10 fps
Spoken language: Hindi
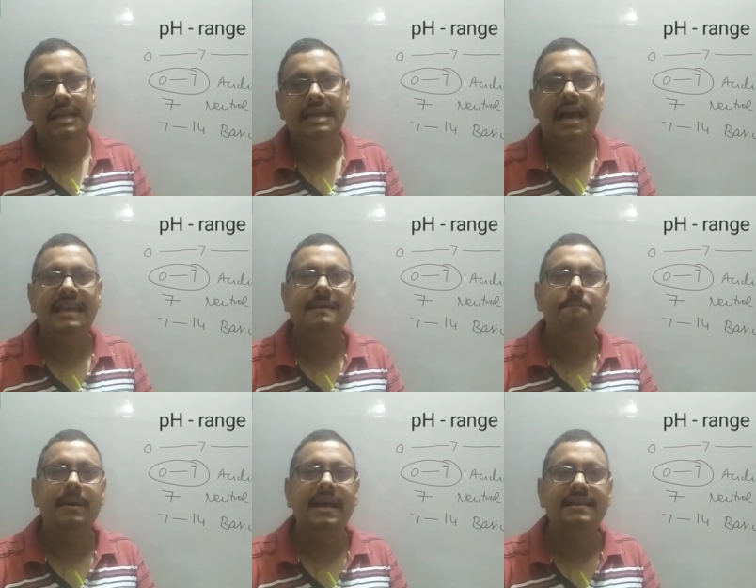यानी
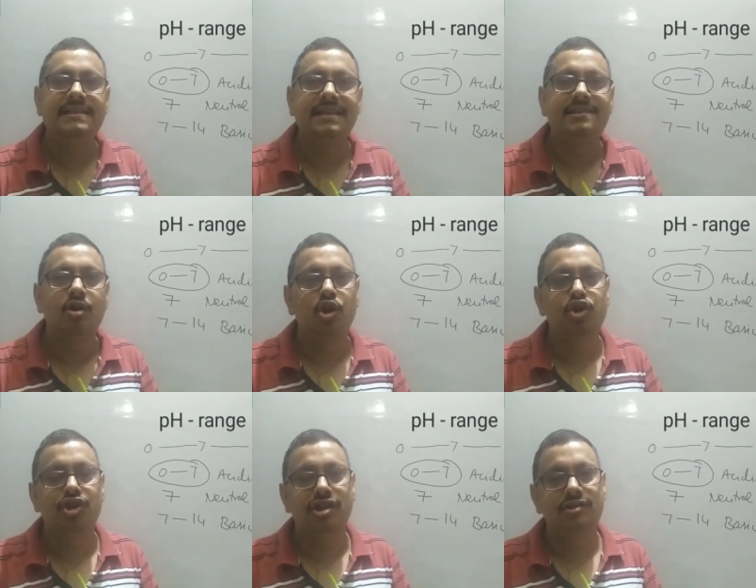बेसिक
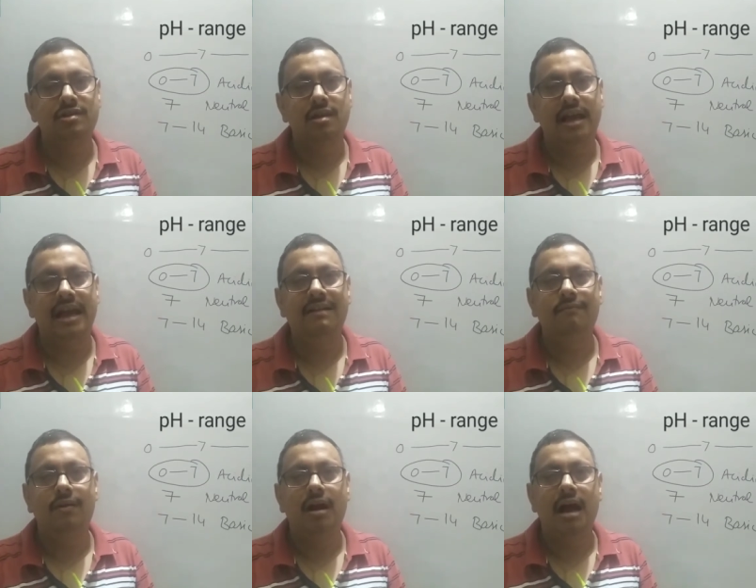सॉल्यूशंस हैव
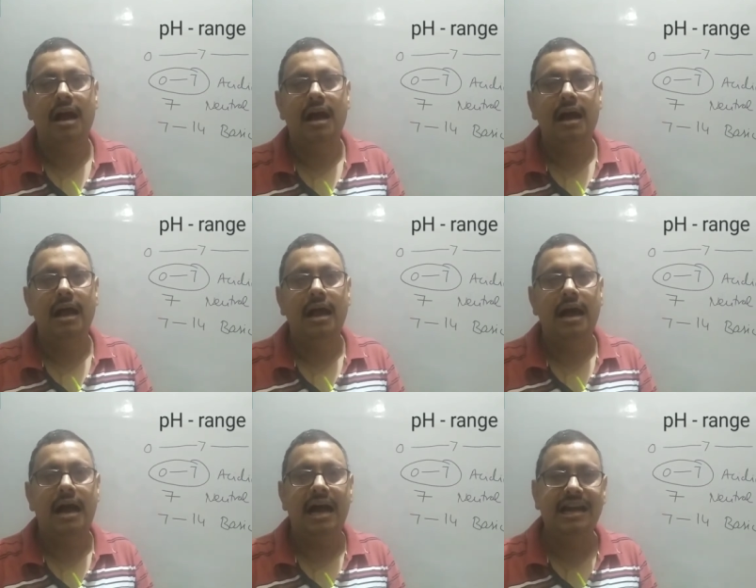
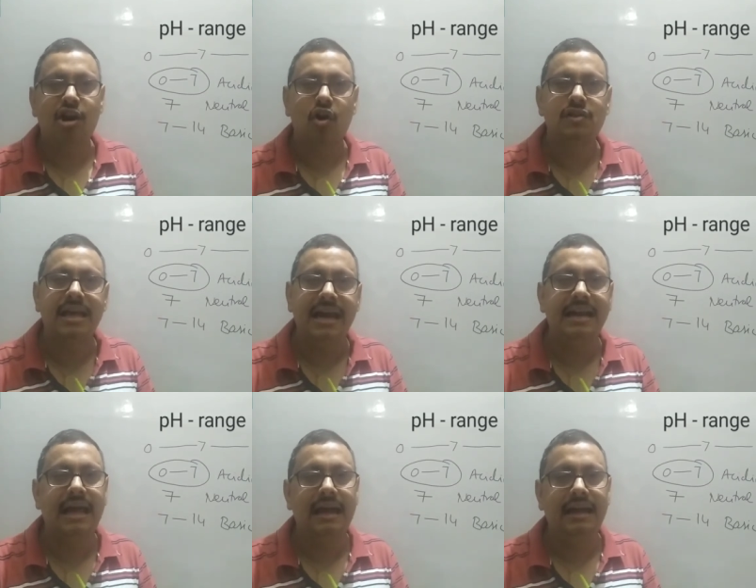
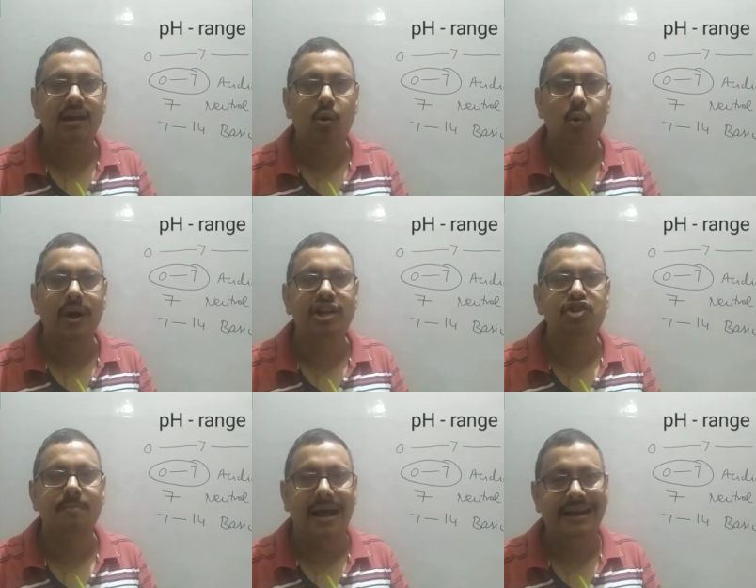हाइड्रोक्साइड आयन ओ एच
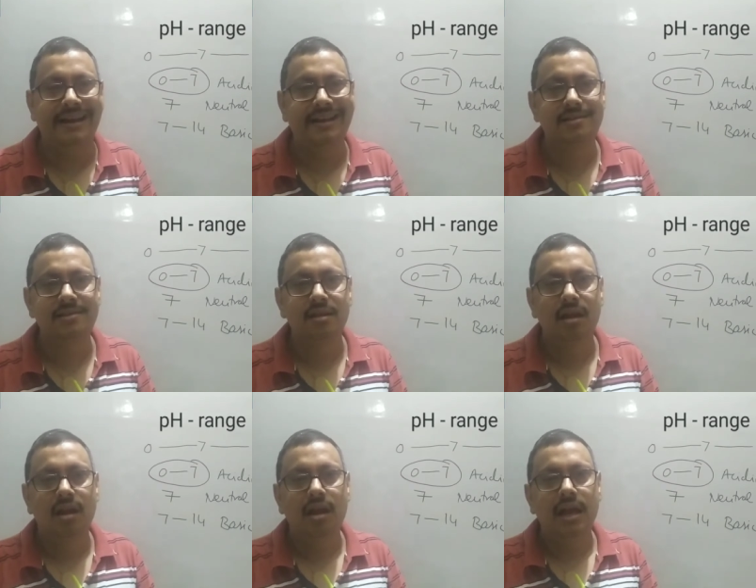माइनस
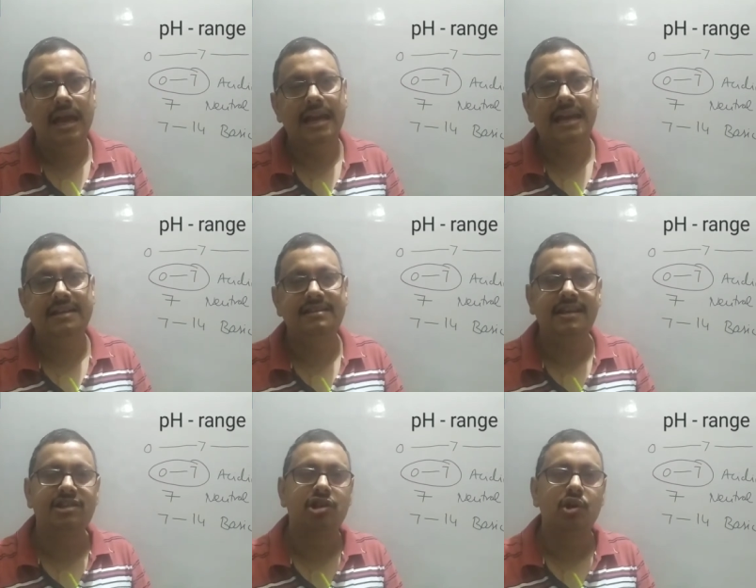एंड
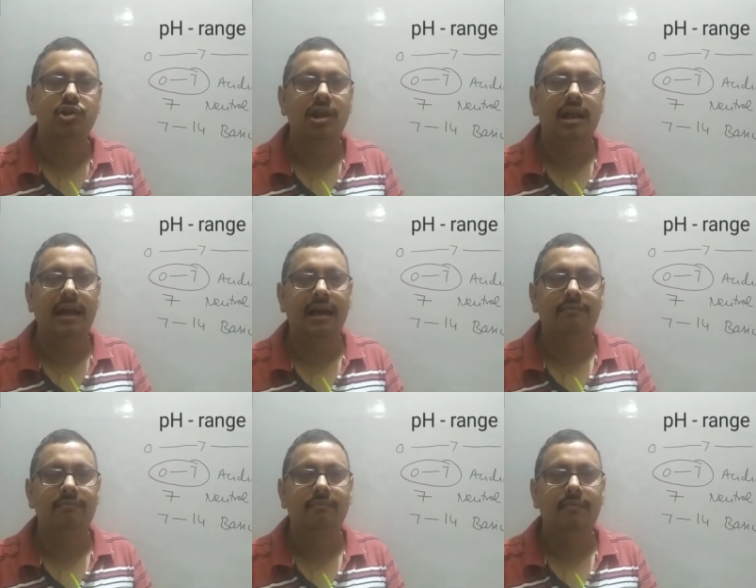एसिडिक सॉल्यूशन
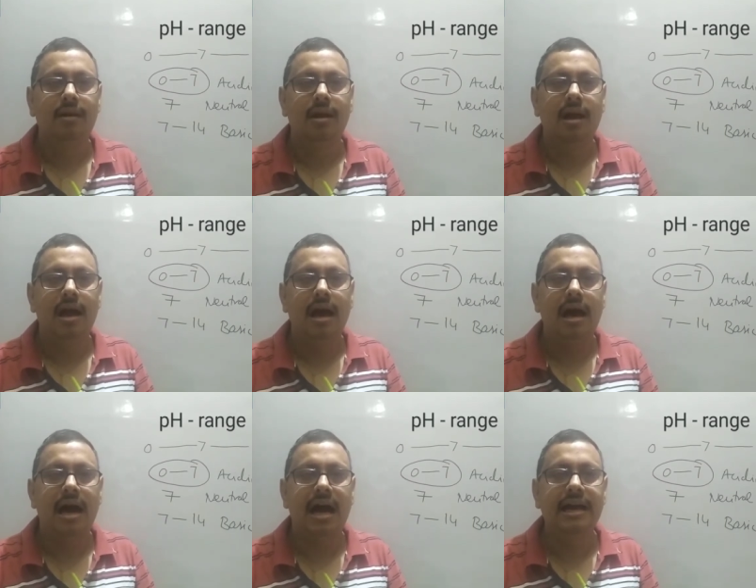हैव
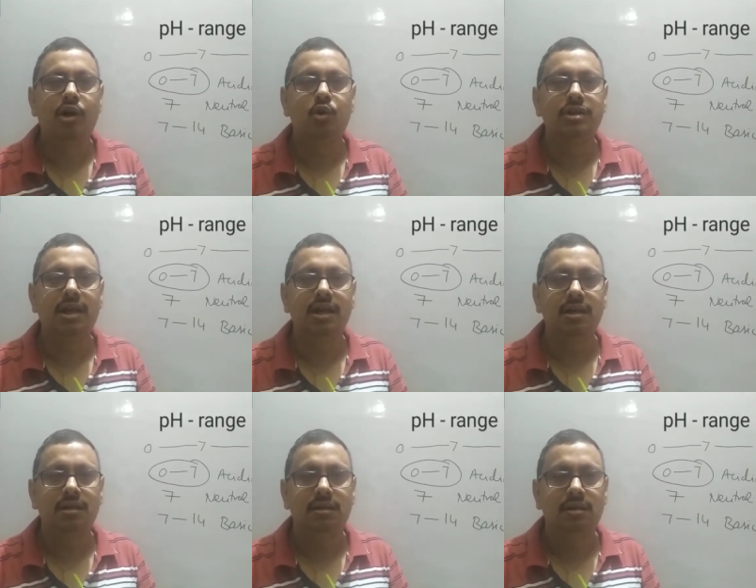हाइड्रोजन
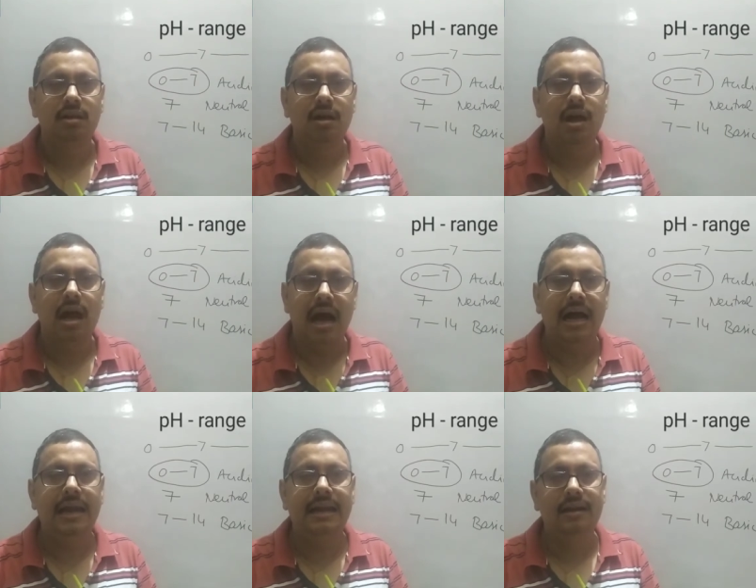
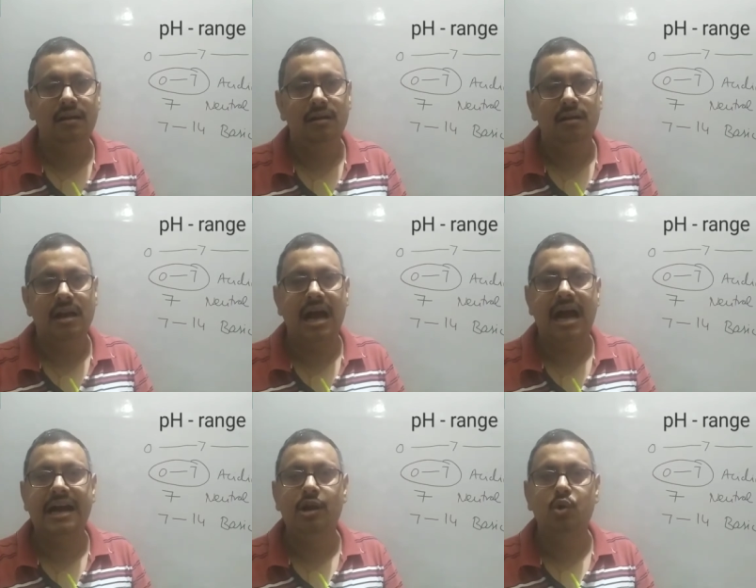आयन या
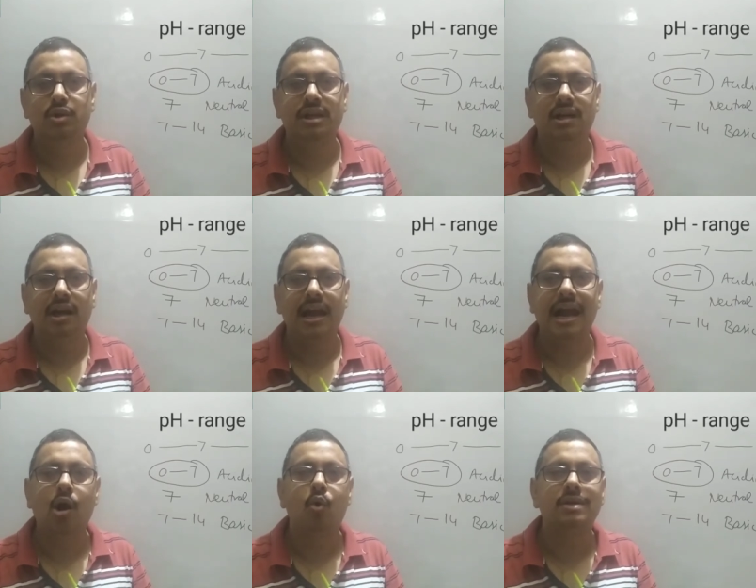हाइड्रोजन
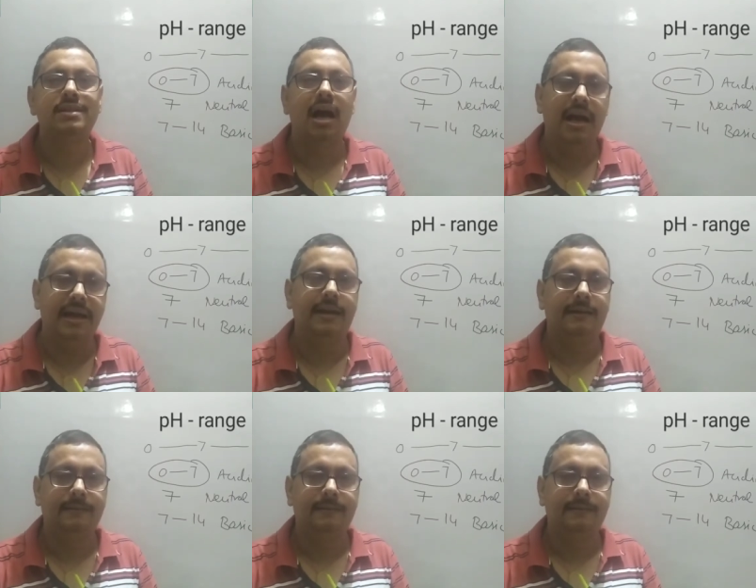एक्वस आयन